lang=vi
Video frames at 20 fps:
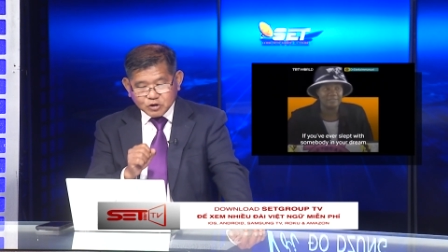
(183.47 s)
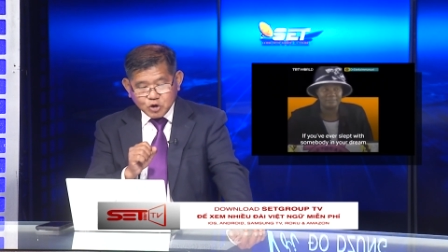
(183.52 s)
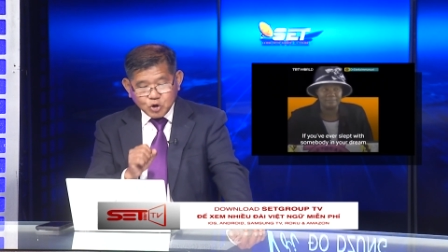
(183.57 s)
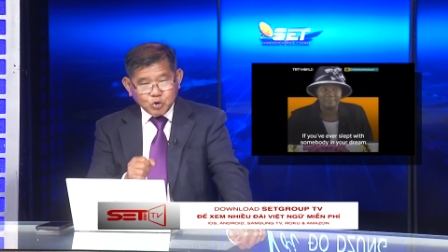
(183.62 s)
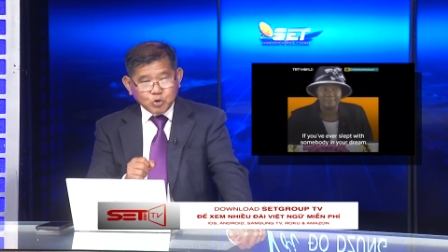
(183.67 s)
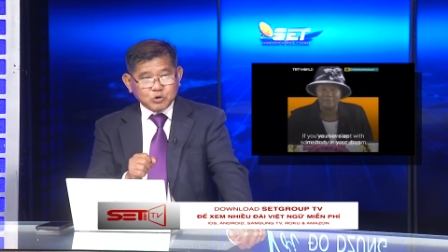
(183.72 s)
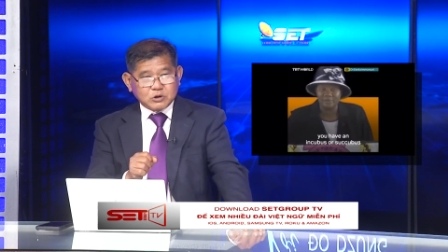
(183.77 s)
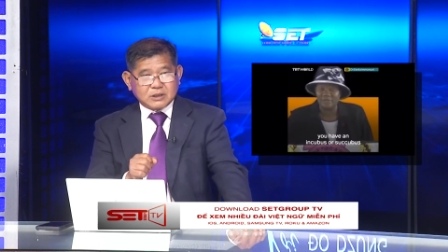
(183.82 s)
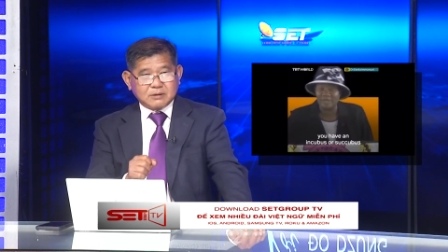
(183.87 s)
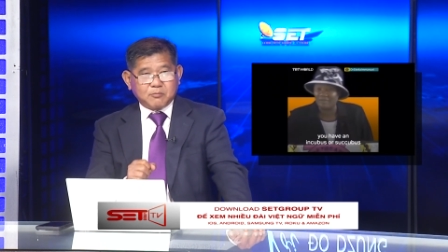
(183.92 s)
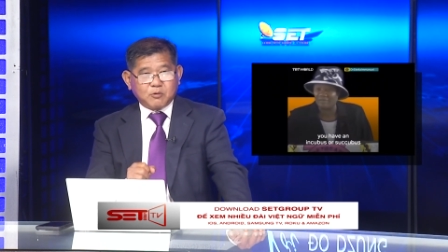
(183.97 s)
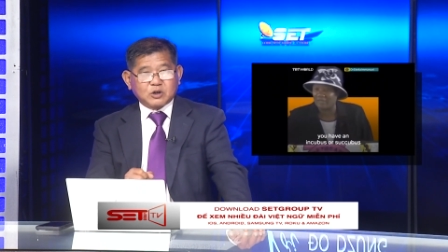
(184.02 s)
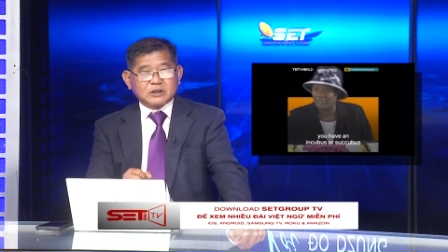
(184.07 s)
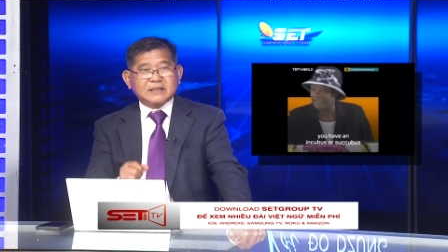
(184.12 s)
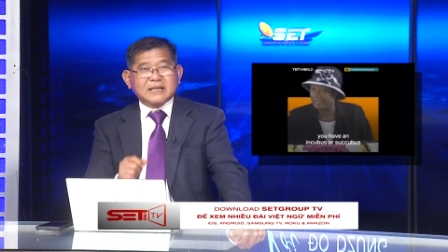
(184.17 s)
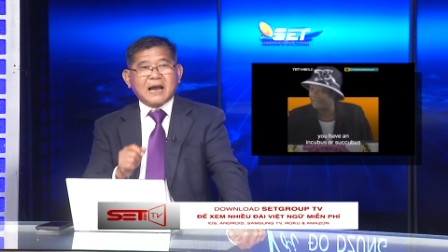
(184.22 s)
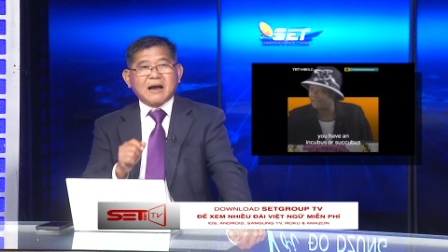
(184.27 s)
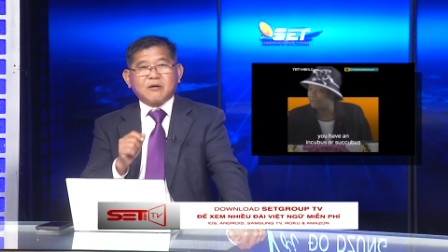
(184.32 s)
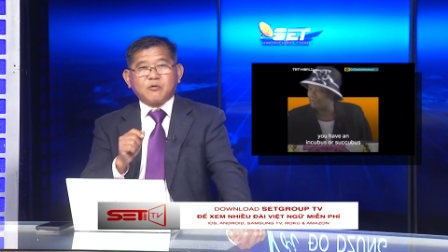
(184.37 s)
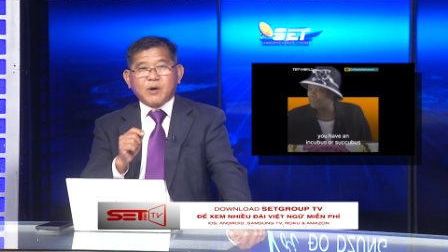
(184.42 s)
News,
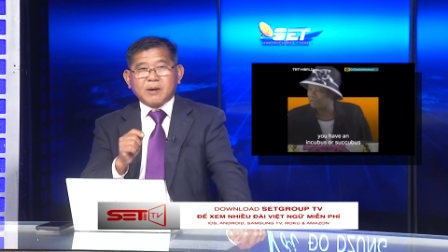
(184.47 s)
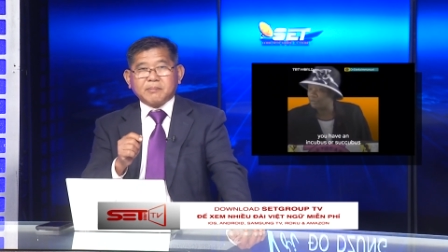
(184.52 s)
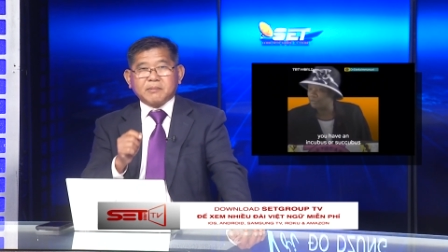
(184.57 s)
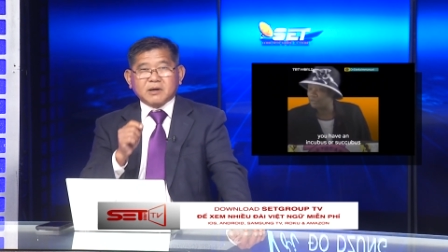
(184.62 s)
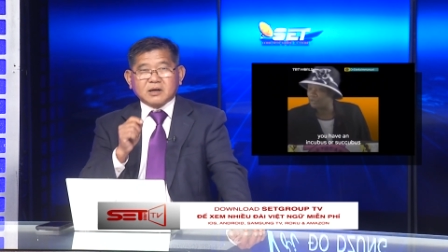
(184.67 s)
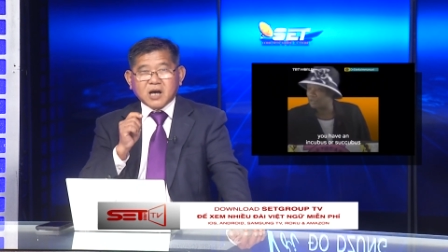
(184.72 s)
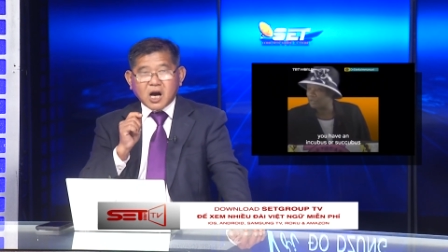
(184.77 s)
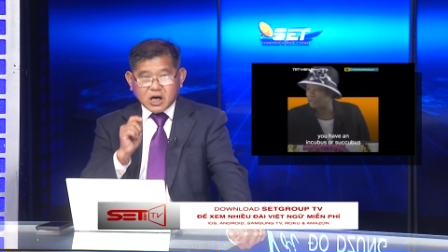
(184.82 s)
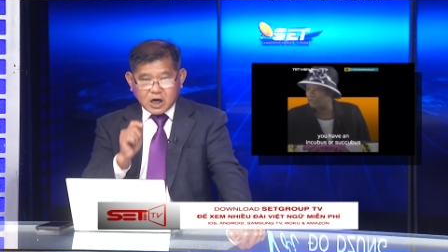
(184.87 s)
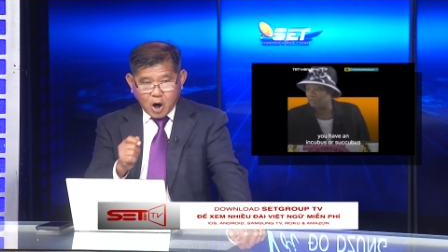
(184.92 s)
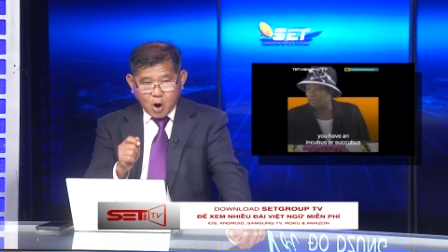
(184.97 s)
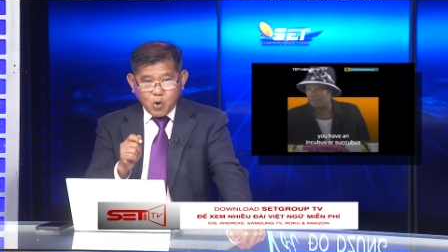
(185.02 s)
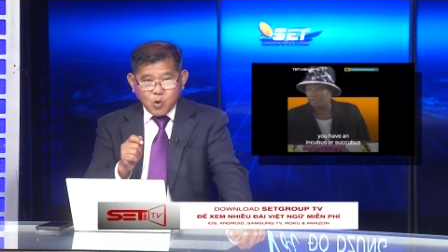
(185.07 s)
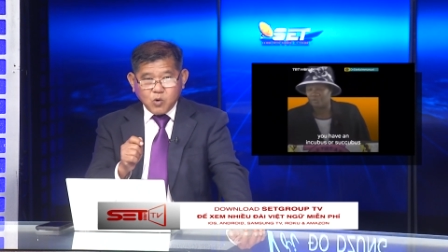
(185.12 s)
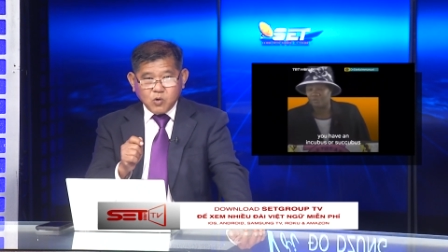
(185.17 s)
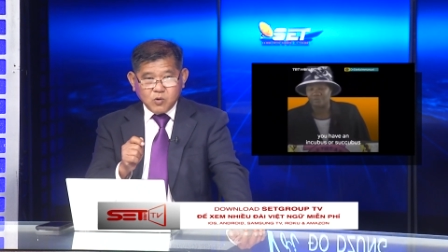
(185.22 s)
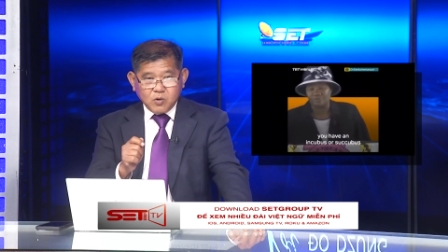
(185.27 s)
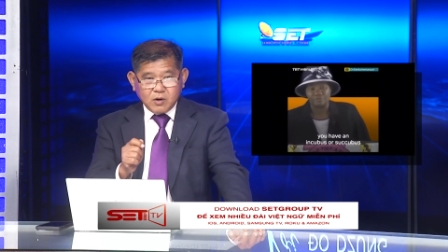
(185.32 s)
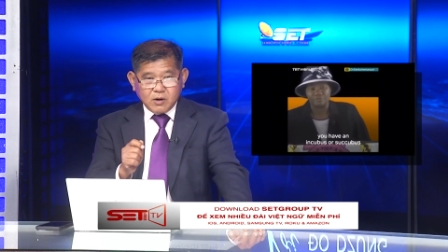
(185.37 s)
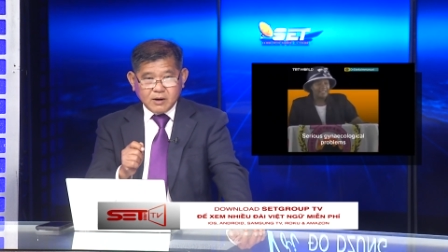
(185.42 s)
một trang web cực hữu